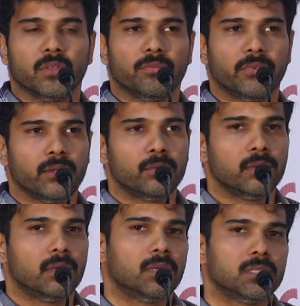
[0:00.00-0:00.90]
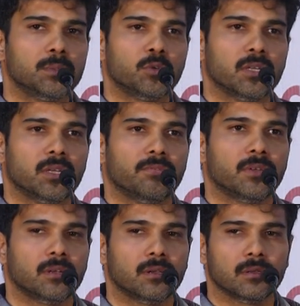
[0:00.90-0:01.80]
வெரி குட்
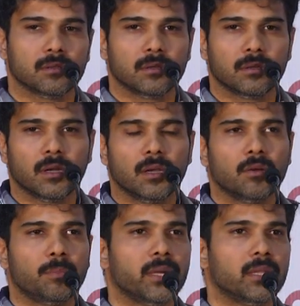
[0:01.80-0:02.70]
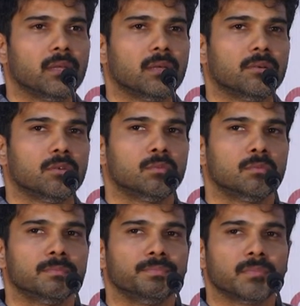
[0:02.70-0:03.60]
சினிமோட்டோகிராஃபர் நல்லா பண்ணியிருக்காரு அவரும்
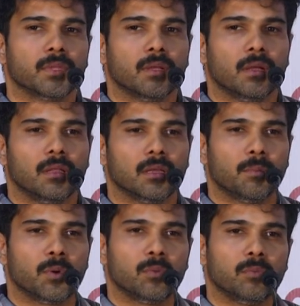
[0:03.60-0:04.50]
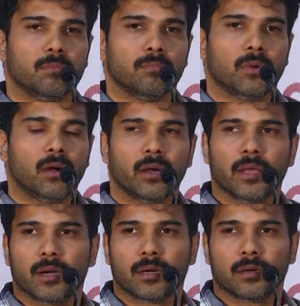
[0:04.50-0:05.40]
அதுக்கப்புறம் ஆர்ட்
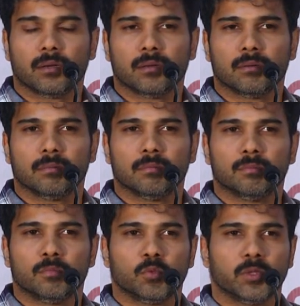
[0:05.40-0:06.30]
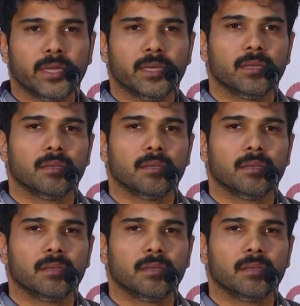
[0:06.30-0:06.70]
டைரக்டர் உதய்